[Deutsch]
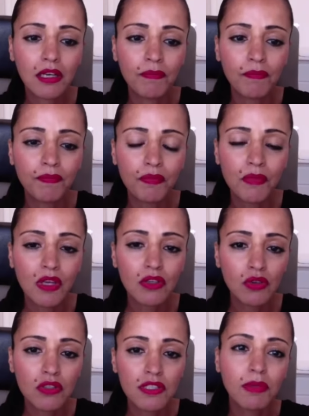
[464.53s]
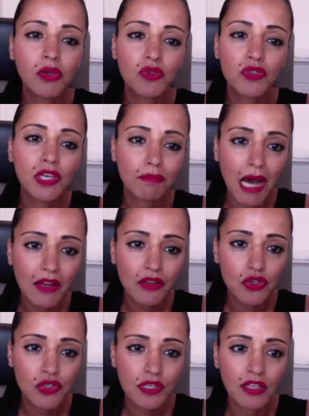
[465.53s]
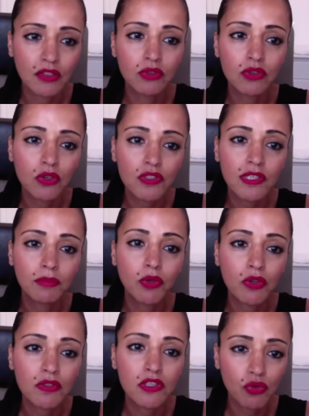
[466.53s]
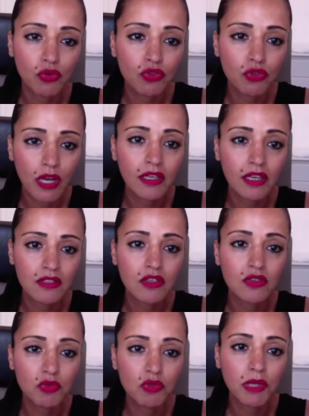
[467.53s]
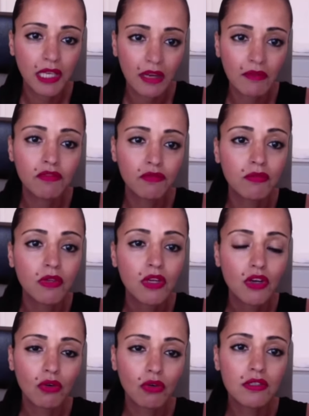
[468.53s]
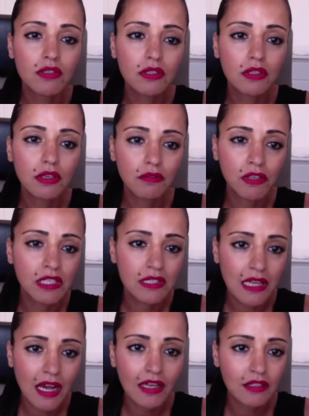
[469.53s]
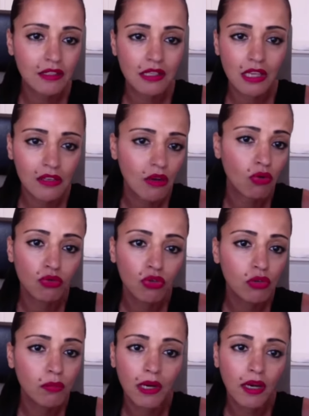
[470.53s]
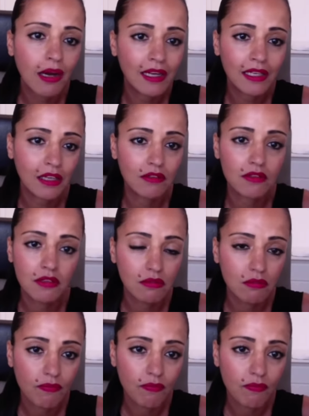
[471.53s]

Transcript: ähm, trotzdem können sie empathisch sein und trotzdem können sie strukturellen Rassismus bekämpfen. Und wie gesagt, das geht auch nur über Allianzen.